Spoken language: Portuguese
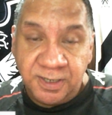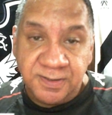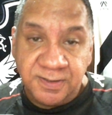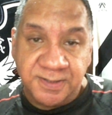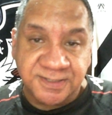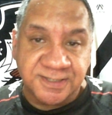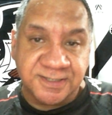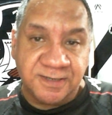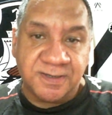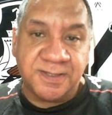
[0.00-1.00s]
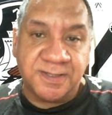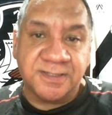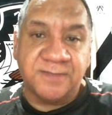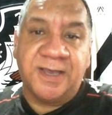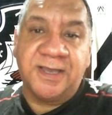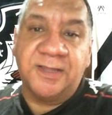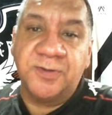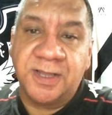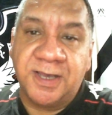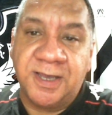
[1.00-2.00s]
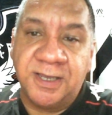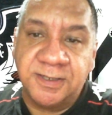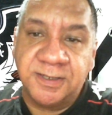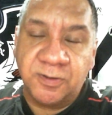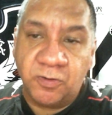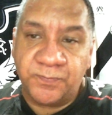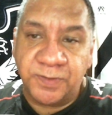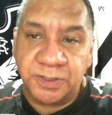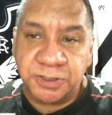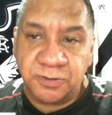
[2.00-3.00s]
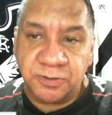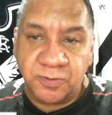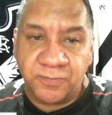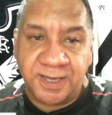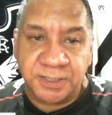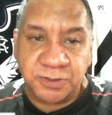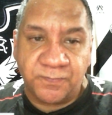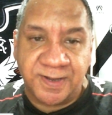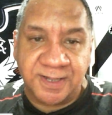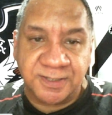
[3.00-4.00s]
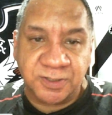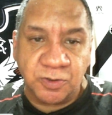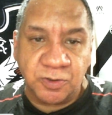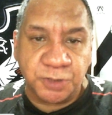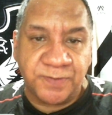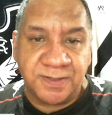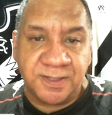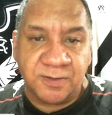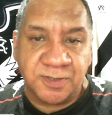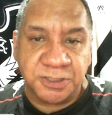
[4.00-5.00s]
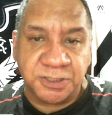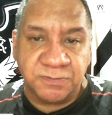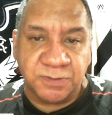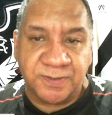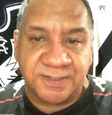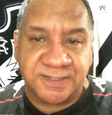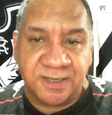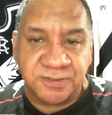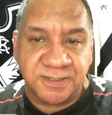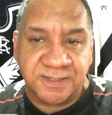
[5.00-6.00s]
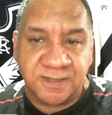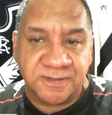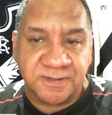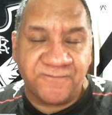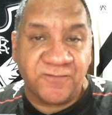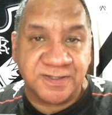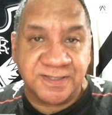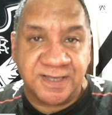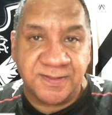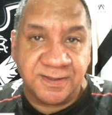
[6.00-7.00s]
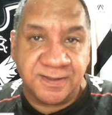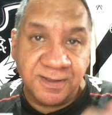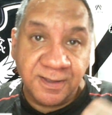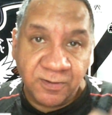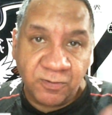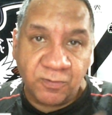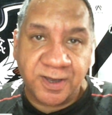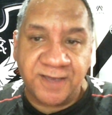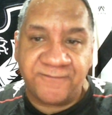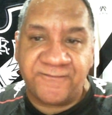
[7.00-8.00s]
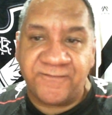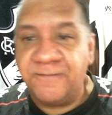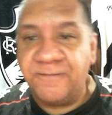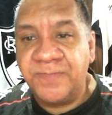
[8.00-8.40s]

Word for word: Na decisão, a desembargadora ainda negou o pedido do Vasco para suspender o regime especial de execução forçada, o REF,